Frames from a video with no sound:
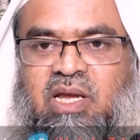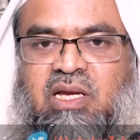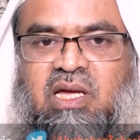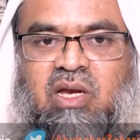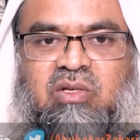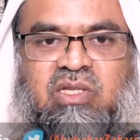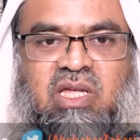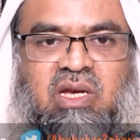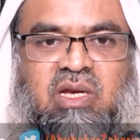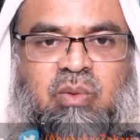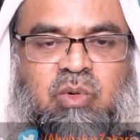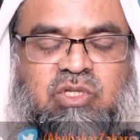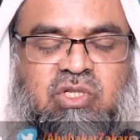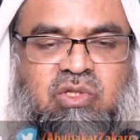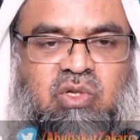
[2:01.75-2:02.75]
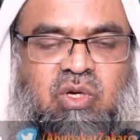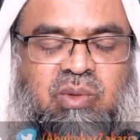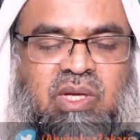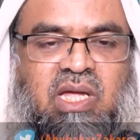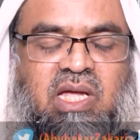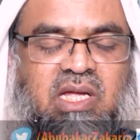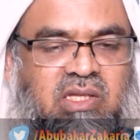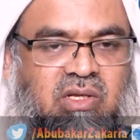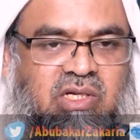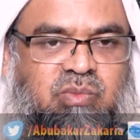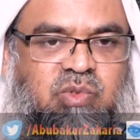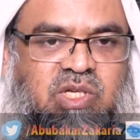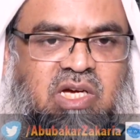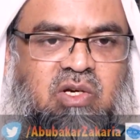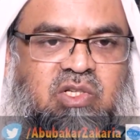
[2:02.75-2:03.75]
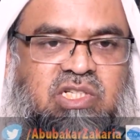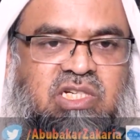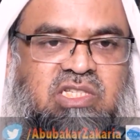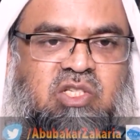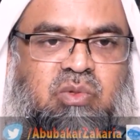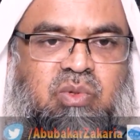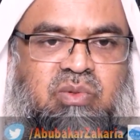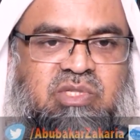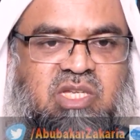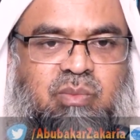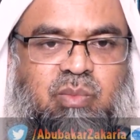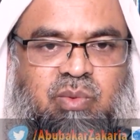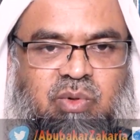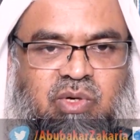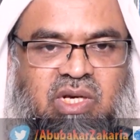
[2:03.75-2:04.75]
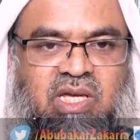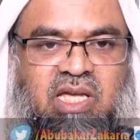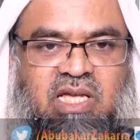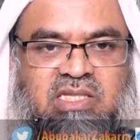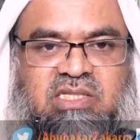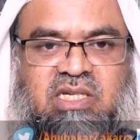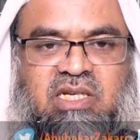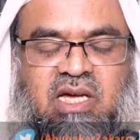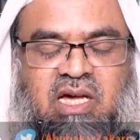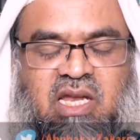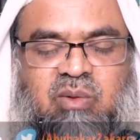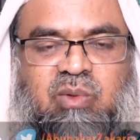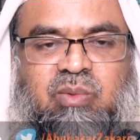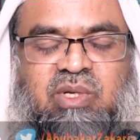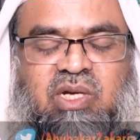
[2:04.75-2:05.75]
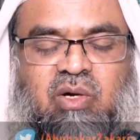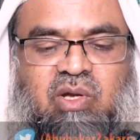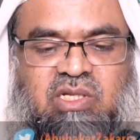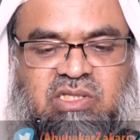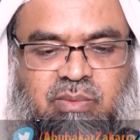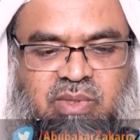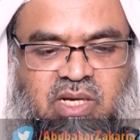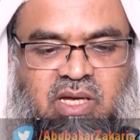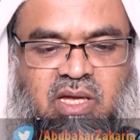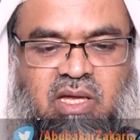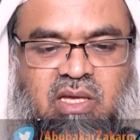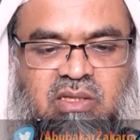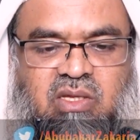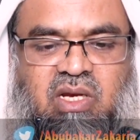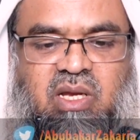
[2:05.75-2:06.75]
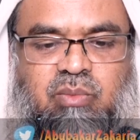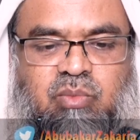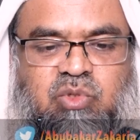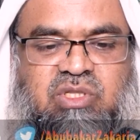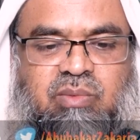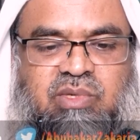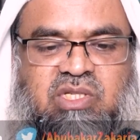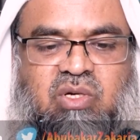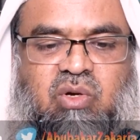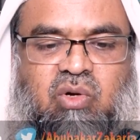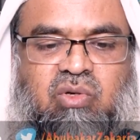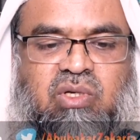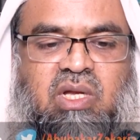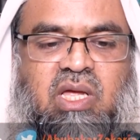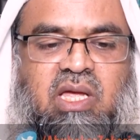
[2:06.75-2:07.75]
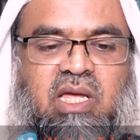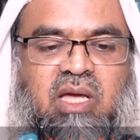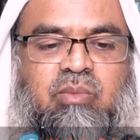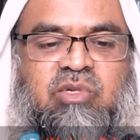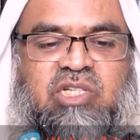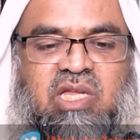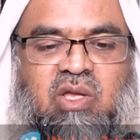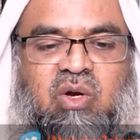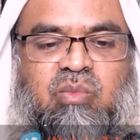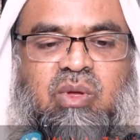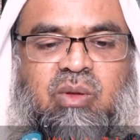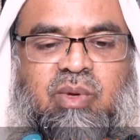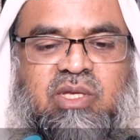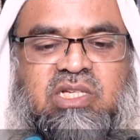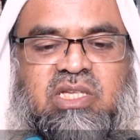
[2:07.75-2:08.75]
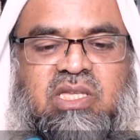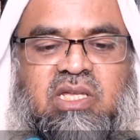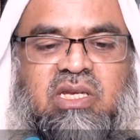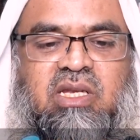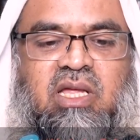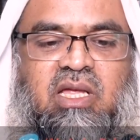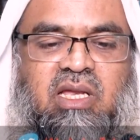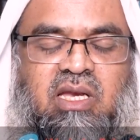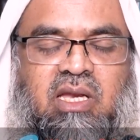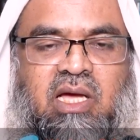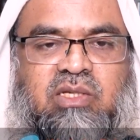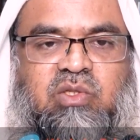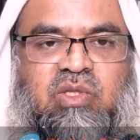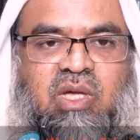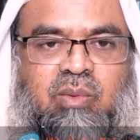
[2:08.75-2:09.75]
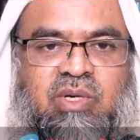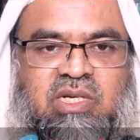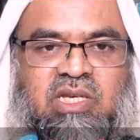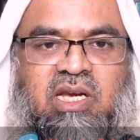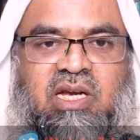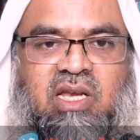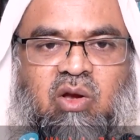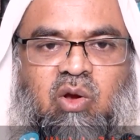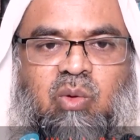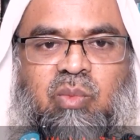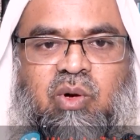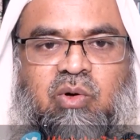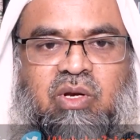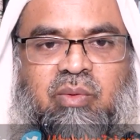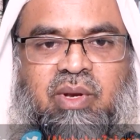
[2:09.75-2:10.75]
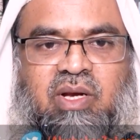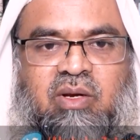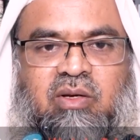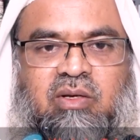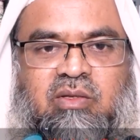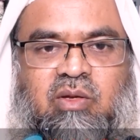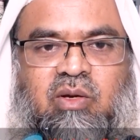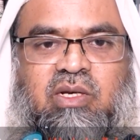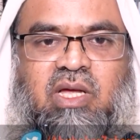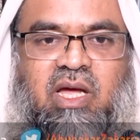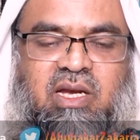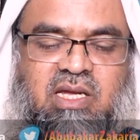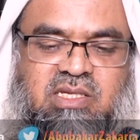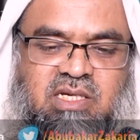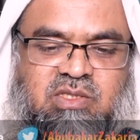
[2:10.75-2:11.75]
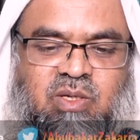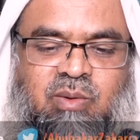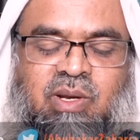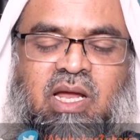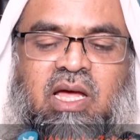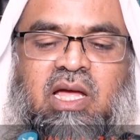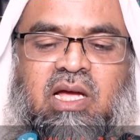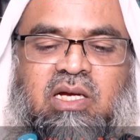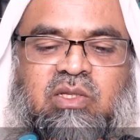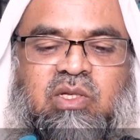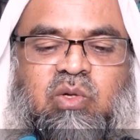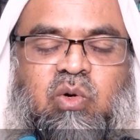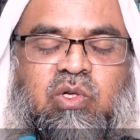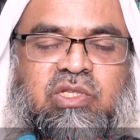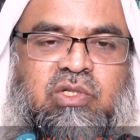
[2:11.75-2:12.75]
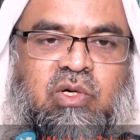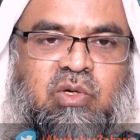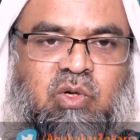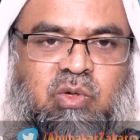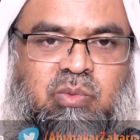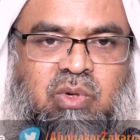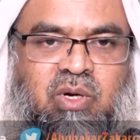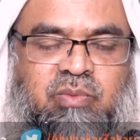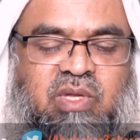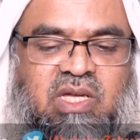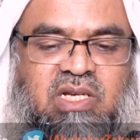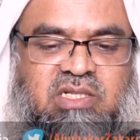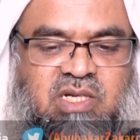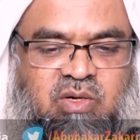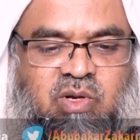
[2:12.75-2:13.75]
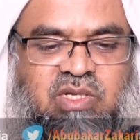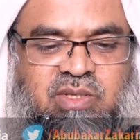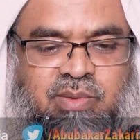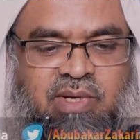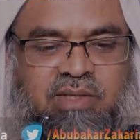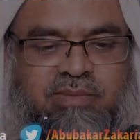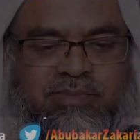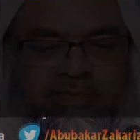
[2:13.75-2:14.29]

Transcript: না কারণ তার এটা পছন্দ করবে তাহলে বোঝা গেল সে নিজের নিজে বিপদ ডেকে আনছে এটা হারাম হবে এটা করা যাবে না তাহলে আমি বুঝতে পারছি কখন এমন সাধারণভাবে বাচ্চাদের নাক যদি আপনি টেনে টেনে লম্বা করে ফেলেন ওইটা না যায় হবে না কিন্তু ক্ষতিকর কোনো প্রভাব থাকলে সেটা করা যাবে না